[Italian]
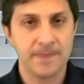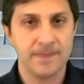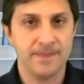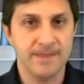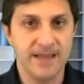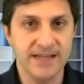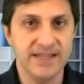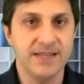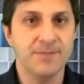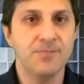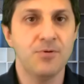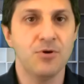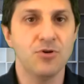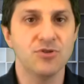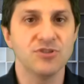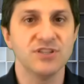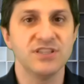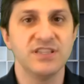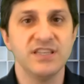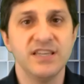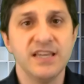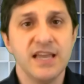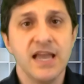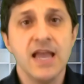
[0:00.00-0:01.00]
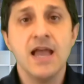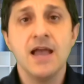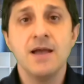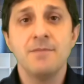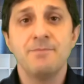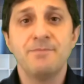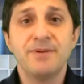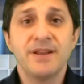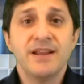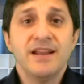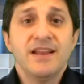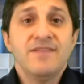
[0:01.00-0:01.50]
dai depositi,
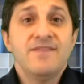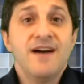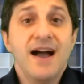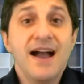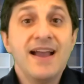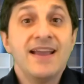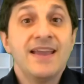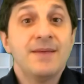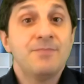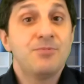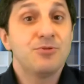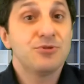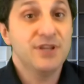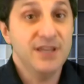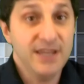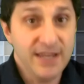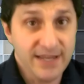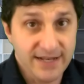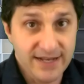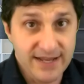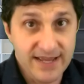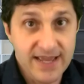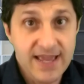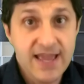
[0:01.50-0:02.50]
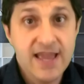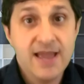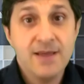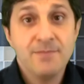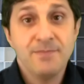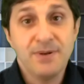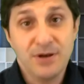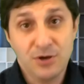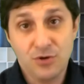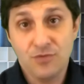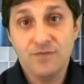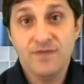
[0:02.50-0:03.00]
preleva anche proteine
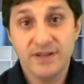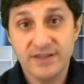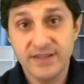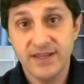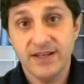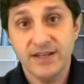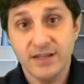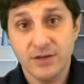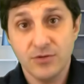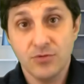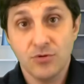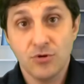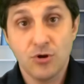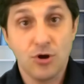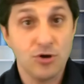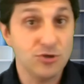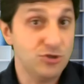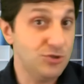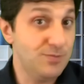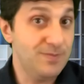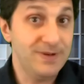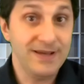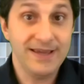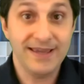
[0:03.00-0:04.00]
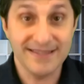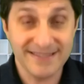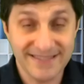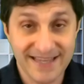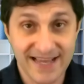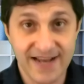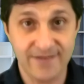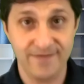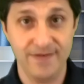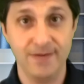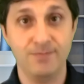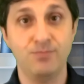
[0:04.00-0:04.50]
per convertire il glucosio perché
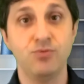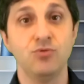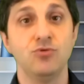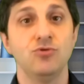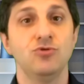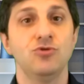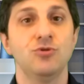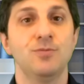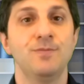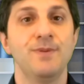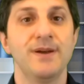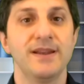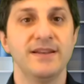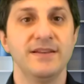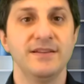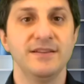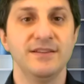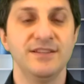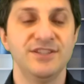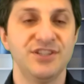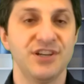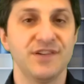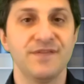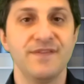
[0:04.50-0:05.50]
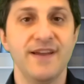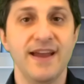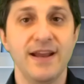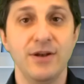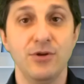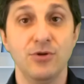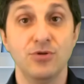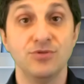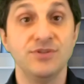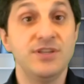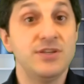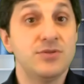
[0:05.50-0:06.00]
serve appunto per il
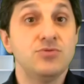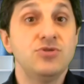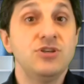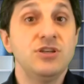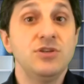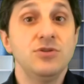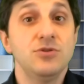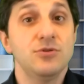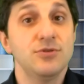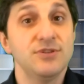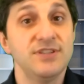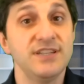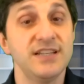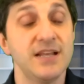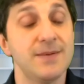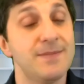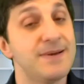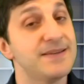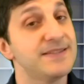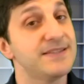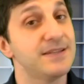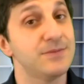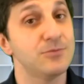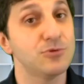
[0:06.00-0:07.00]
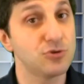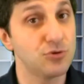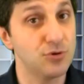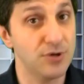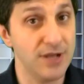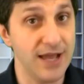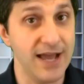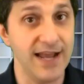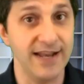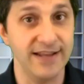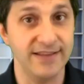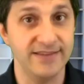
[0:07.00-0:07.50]
cervello, distruggendo così la massa
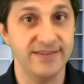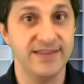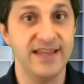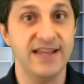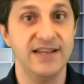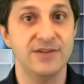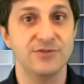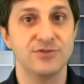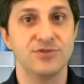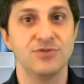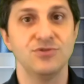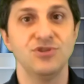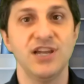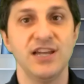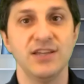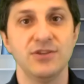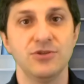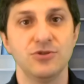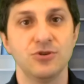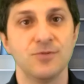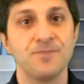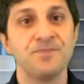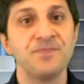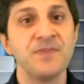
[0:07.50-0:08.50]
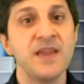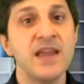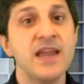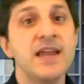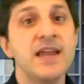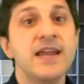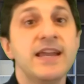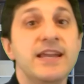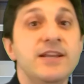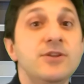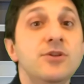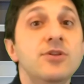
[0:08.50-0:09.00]
muscolare dello soggetto.
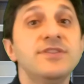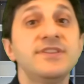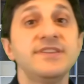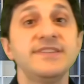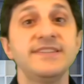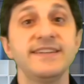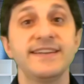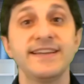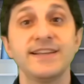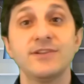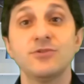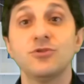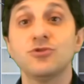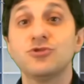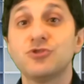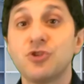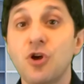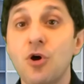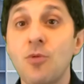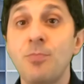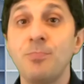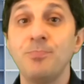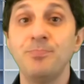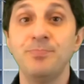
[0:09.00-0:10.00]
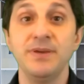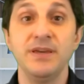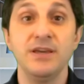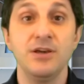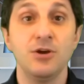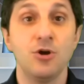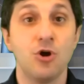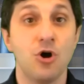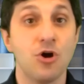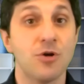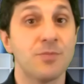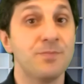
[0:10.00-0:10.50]
Inoltre si creano troppi
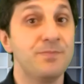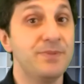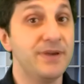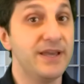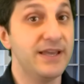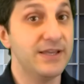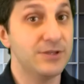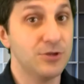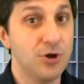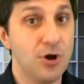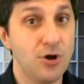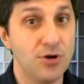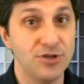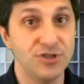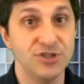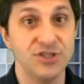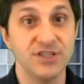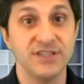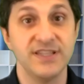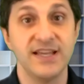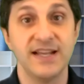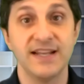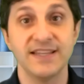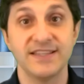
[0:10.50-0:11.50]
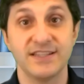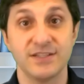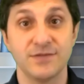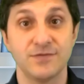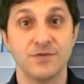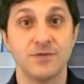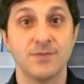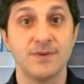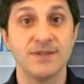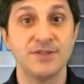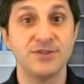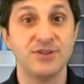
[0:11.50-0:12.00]
corpi chetonici dalla
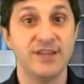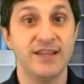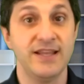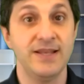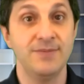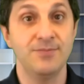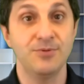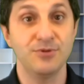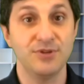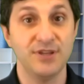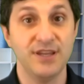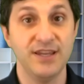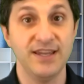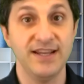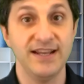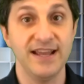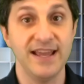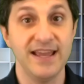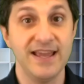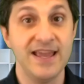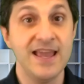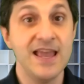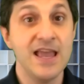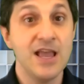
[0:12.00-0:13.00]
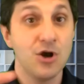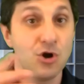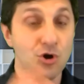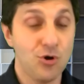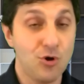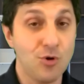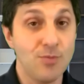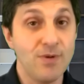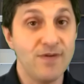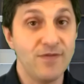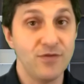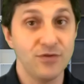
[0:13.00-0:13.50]
trasformazione delle proteine
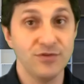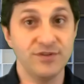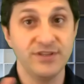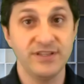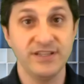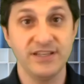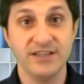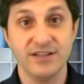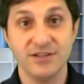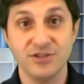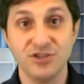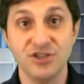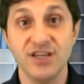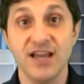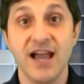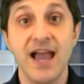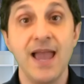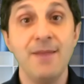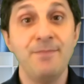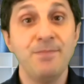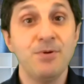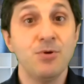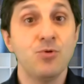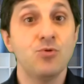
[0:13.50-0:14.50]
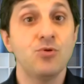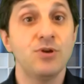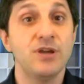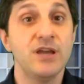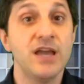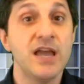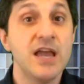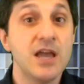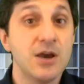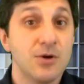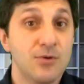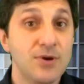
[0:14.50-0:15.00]
come fonte di energia e per
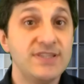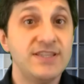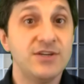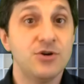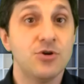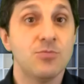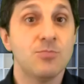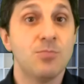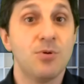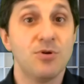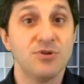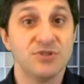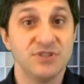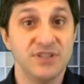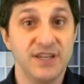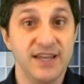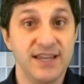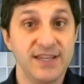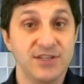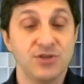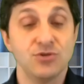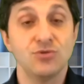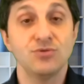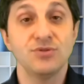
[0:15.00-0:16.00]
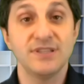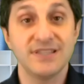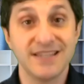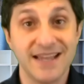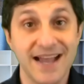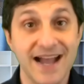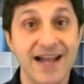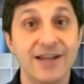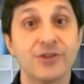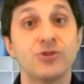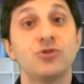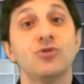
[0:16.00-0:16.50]
cui questi composti che sono di
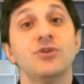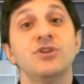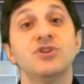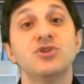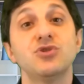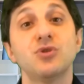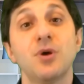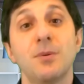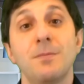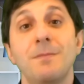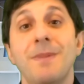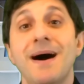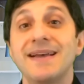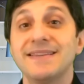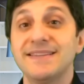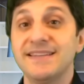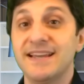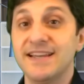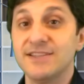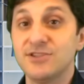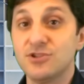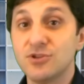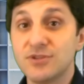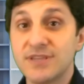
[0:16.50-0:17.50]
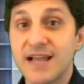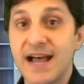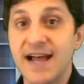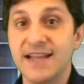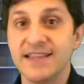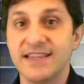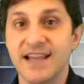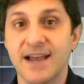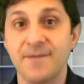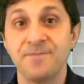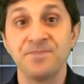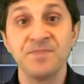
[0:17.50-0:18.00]
scarto e sono a base
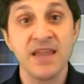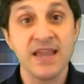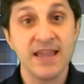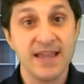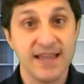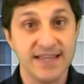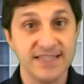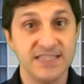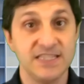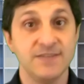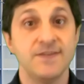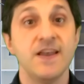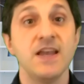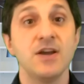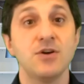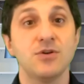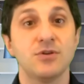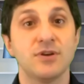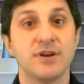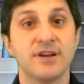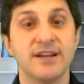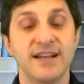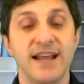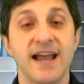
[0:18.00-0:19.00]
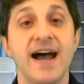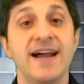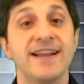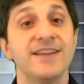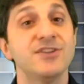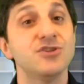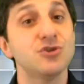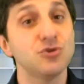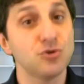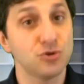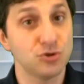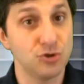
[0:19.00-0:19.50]
azotata e si vengono a creare
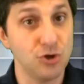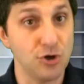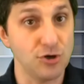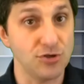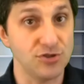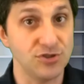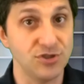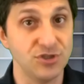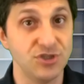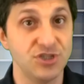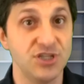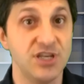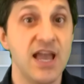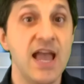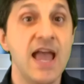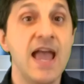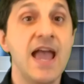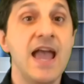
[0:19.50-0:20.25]
sono tossici